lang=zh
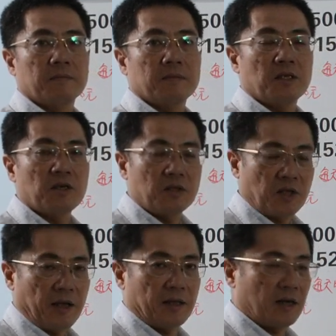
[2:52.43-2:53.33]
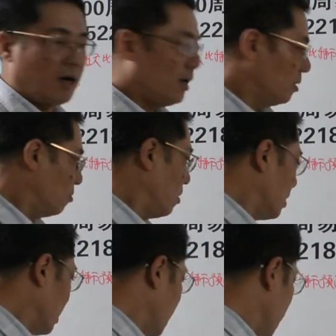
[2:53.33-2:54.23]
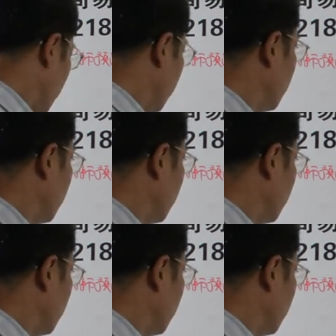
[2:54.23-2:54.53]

一个点啊，欢迎大家